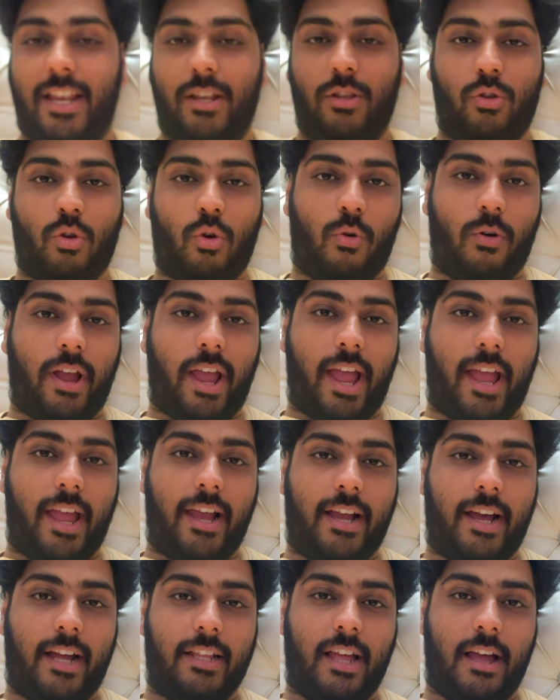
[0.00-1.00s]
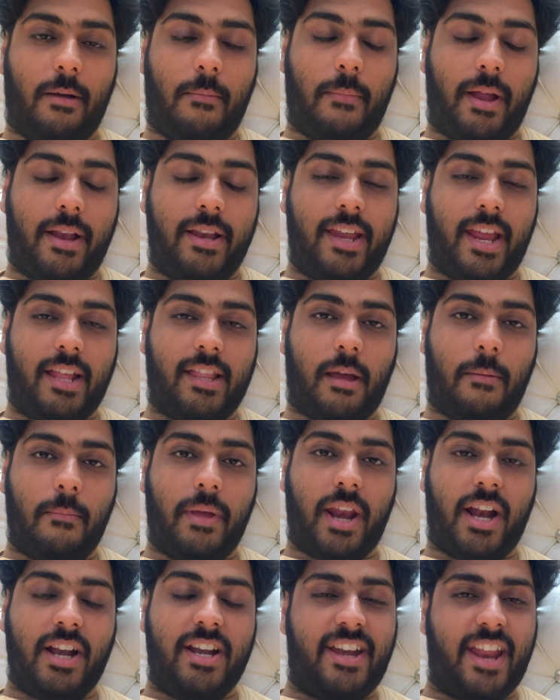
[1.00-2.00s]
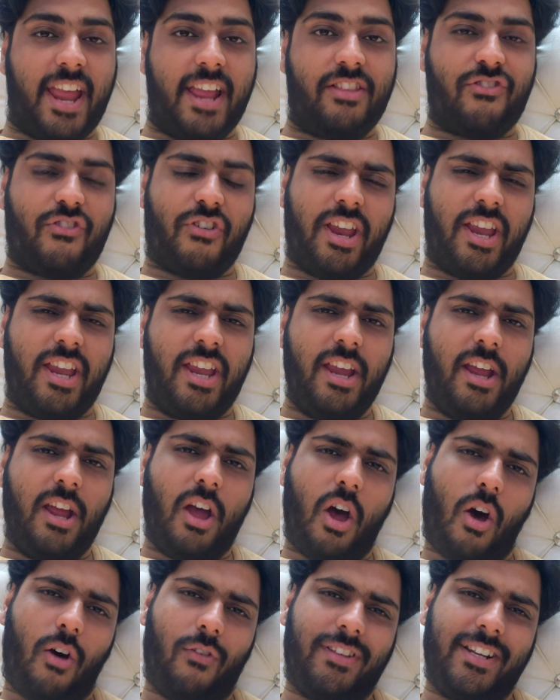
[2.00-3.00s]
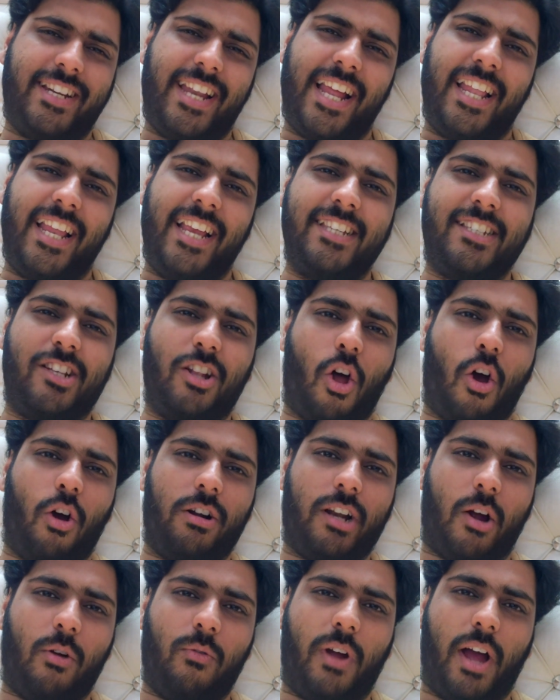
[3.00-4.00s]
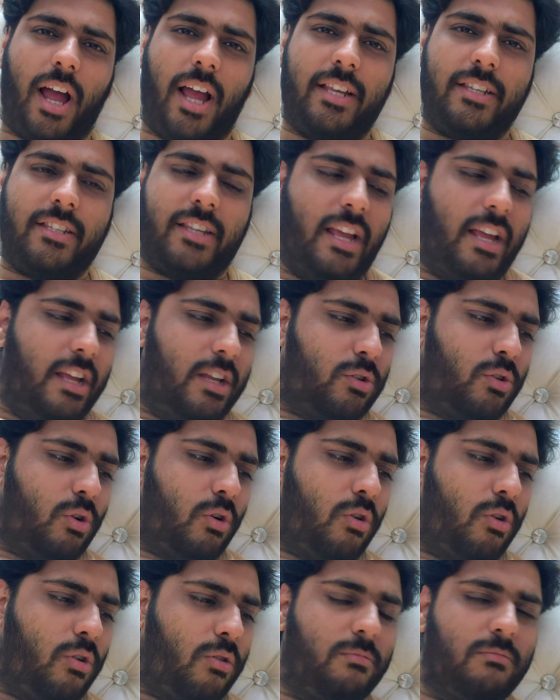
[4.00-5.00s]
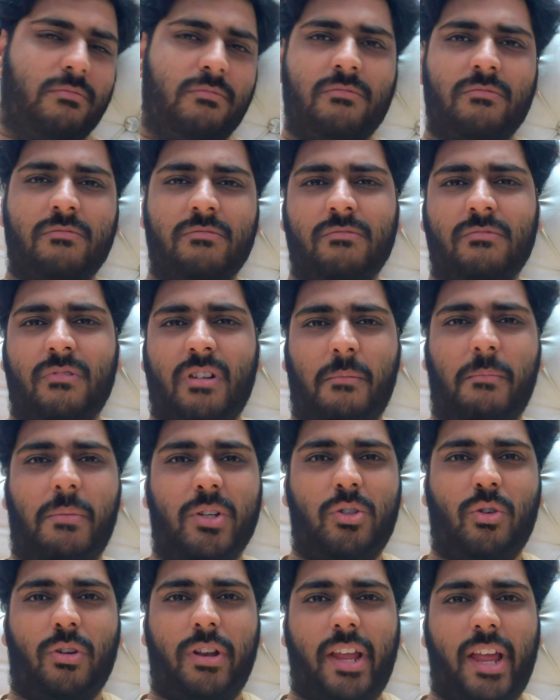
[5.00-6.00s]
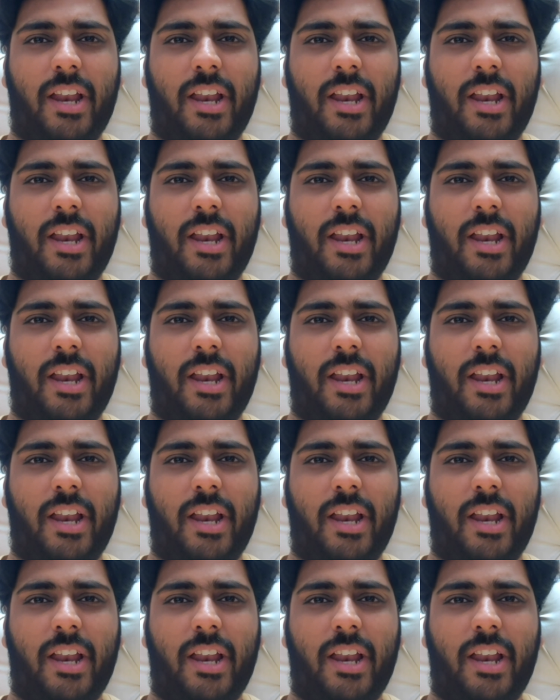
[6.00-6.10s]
दिन तो हो गया है खत्म एंड ये था मेरा डे थ्री ऑफ द डेलीज लॉकडाउन गाइस सो अब बच्चों ने